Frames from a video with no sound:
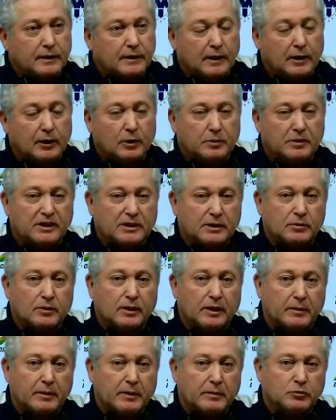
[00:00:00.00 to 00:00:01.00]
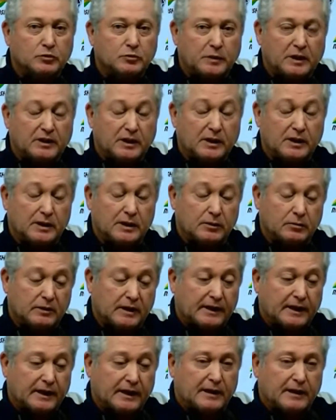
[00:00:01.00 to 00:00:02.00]
el objetivo que habíamos pretendido, una
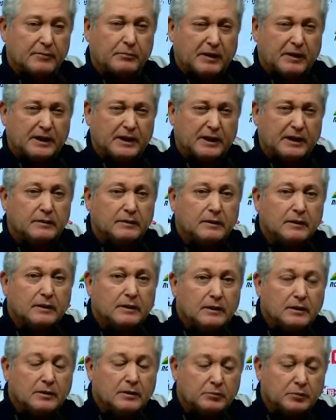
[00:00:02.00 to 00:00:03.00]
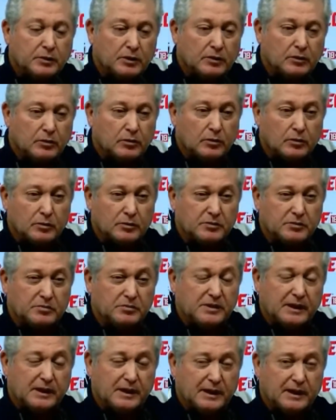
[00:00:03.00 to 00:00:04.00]
gran campaña, pero
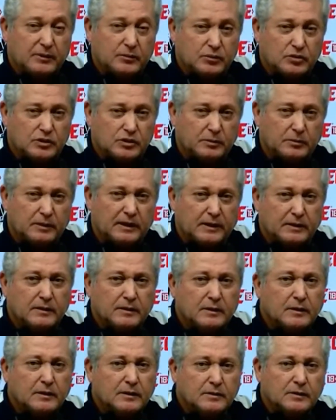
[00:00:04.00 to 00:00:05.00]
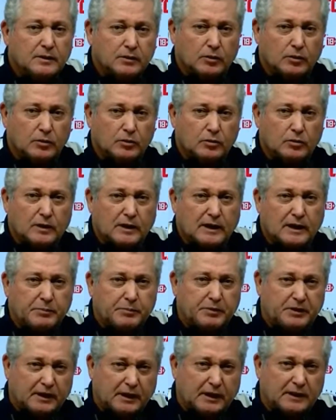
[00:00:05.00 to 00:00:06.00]
de nada nos sirve si no lo
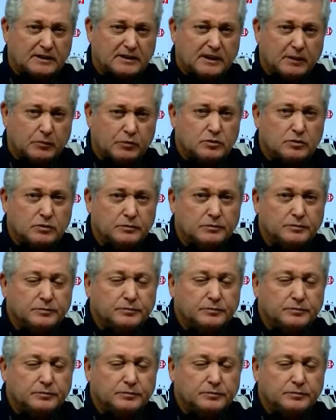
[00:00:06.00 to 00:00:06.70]
capitalizamos.